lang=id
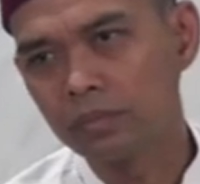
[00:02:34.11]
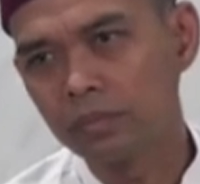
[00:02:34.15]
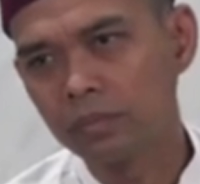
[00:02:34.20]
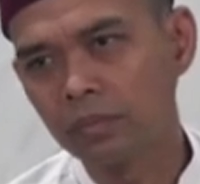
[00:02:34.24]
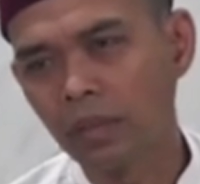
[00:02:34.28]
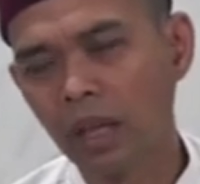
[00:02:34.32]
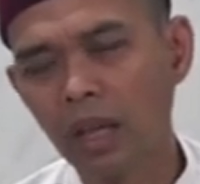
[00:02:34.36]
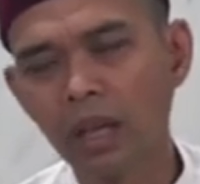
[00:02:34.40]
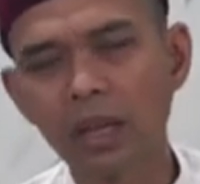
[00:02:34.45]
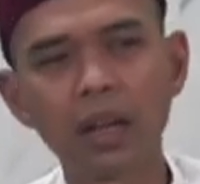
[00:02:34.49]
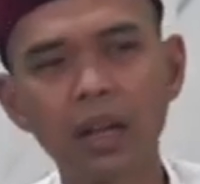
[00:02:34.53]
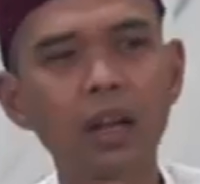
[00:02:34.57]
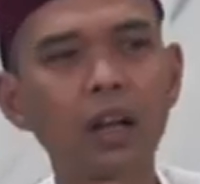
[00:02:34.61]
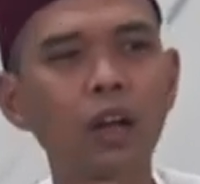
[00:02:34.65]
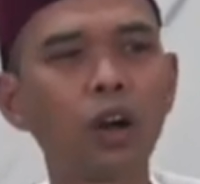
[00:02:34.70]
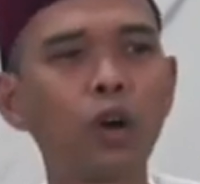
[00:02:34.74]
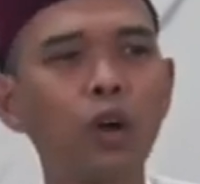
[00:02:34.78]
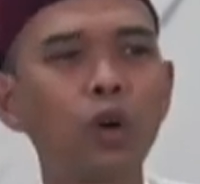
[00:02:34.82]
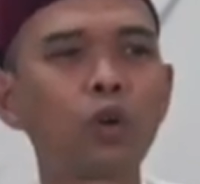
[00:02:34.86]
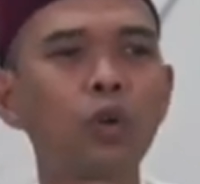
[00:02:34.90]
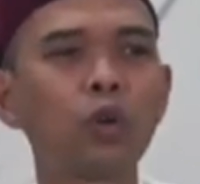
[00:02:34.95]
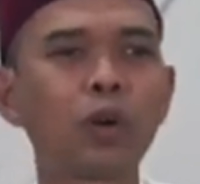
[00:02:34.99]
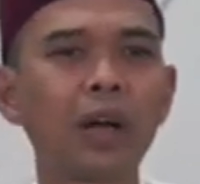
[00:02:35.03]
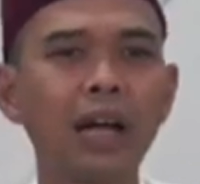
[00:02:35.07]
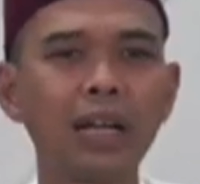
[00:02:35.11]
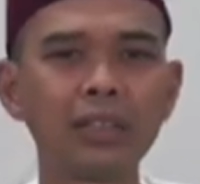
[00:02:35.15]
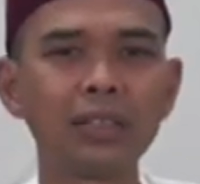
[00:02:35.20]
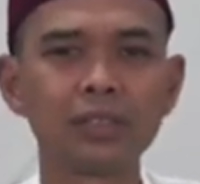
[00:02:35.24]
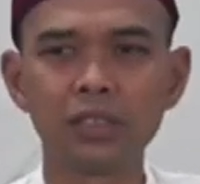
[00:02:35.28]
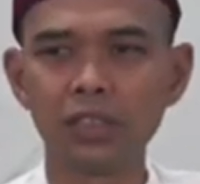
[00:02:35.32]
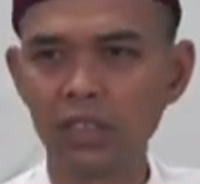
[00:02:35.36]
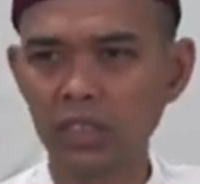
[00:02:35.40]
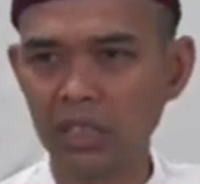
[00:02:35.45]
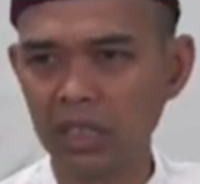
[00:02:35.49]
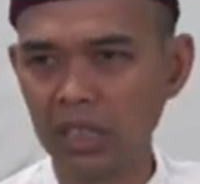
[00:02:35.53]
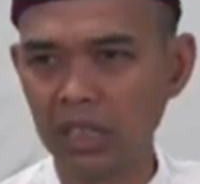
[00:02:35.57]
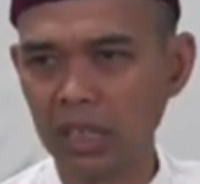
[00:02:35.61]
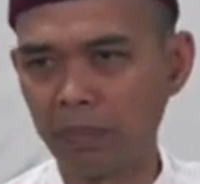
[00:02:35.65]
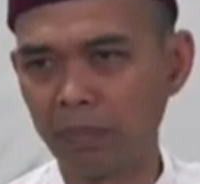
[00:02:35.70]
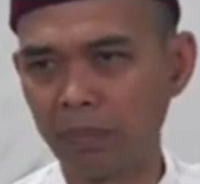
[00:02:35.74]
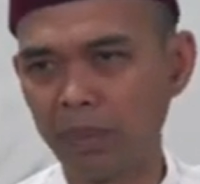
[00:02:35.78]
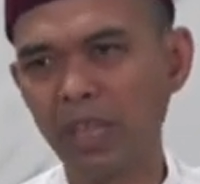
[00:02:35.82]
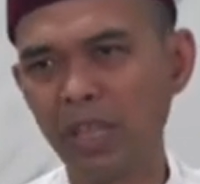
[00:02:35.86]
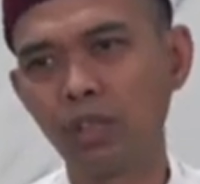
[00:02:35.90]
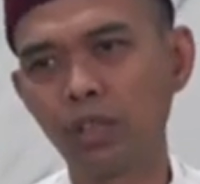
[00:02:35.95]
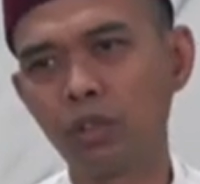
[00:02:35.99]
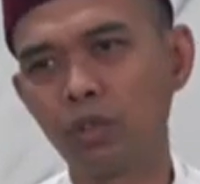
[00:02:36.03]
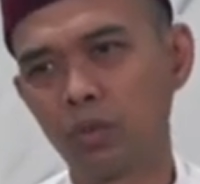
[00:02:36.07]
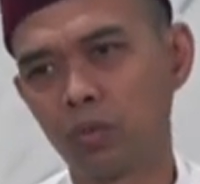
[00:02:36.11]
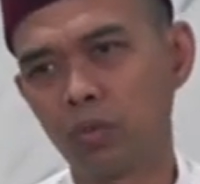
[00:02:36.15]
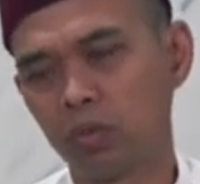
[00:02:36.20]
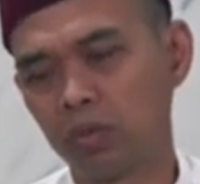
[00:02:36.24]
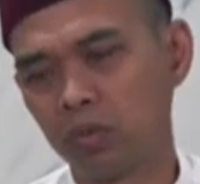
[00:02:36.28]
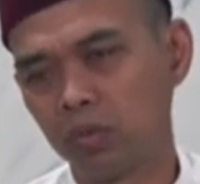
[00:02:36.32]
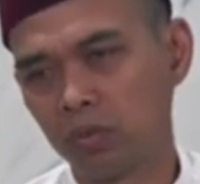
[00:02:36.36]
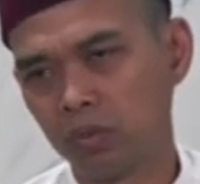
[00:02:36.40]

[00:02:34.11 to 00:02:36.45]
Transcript: Maka kau kukasih tiga pintu.